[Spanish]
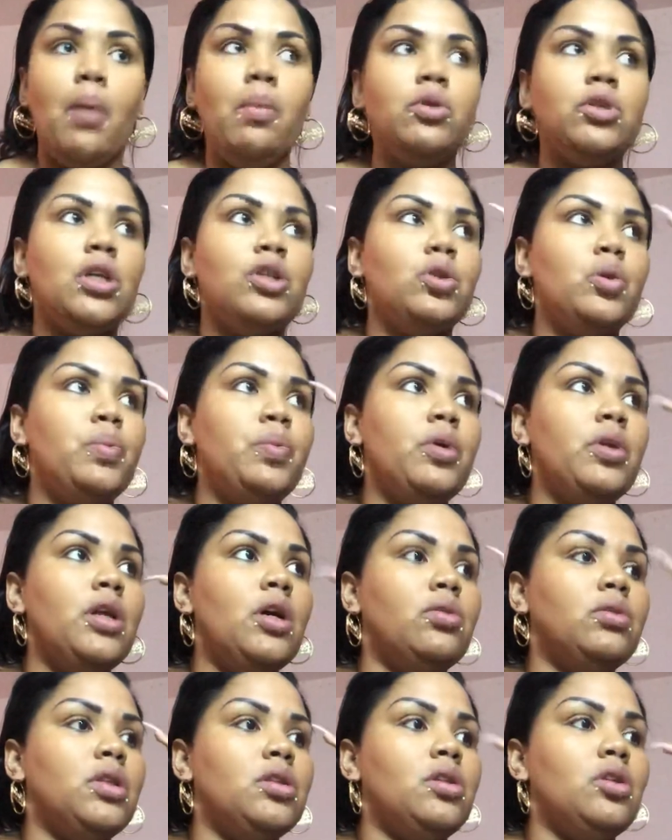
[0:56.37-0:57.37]
vamos a
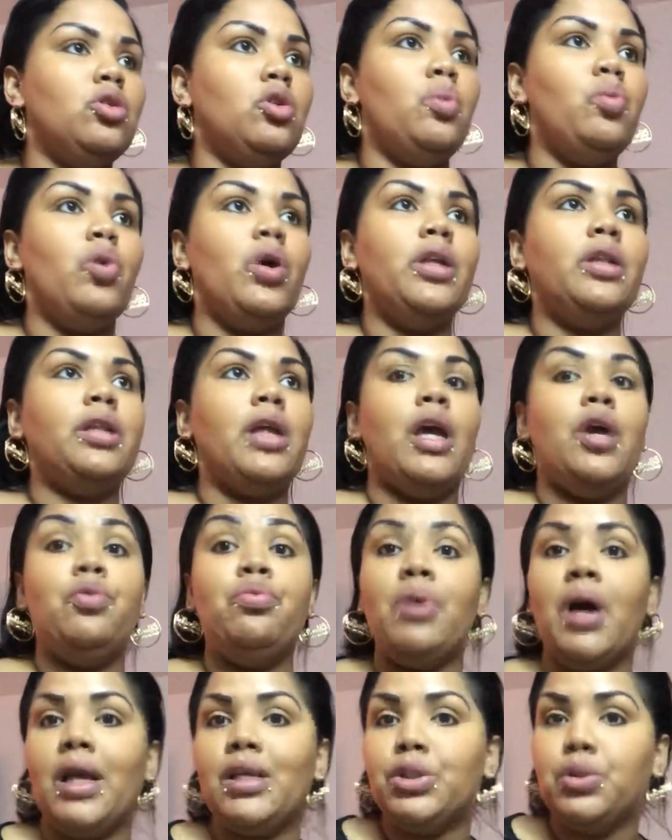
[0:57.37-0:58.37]
suponer, usted se tomó el
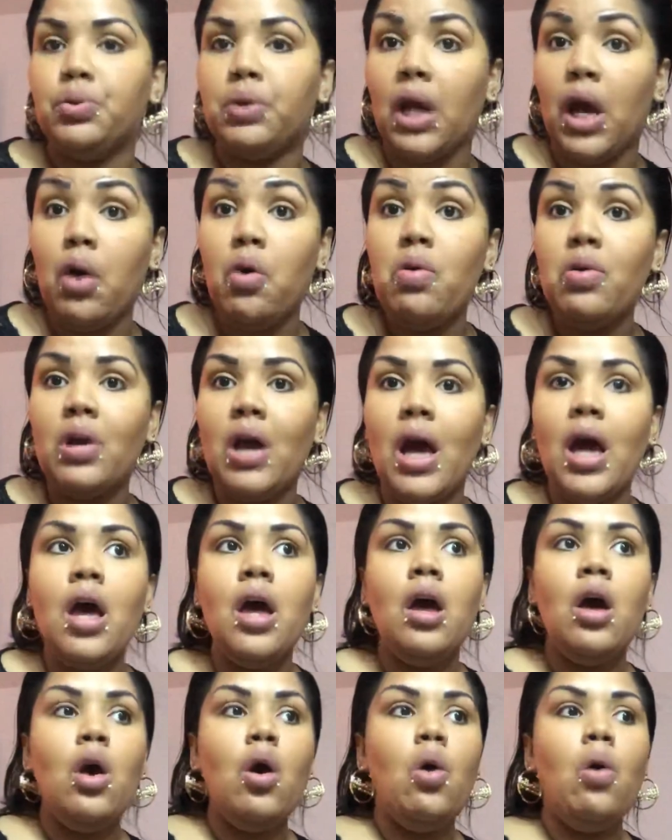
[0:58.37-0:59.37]
té hace una hora
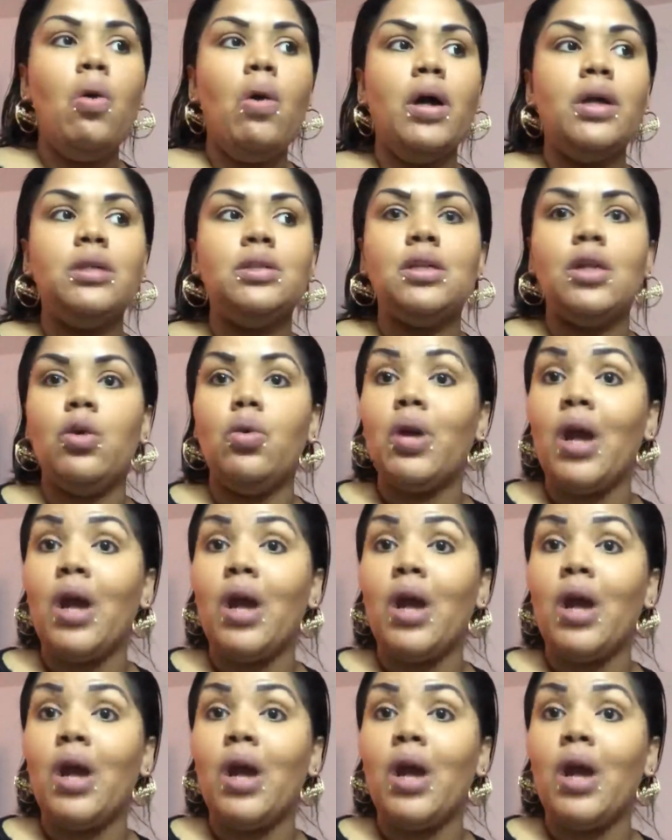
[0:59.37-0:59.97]
o hace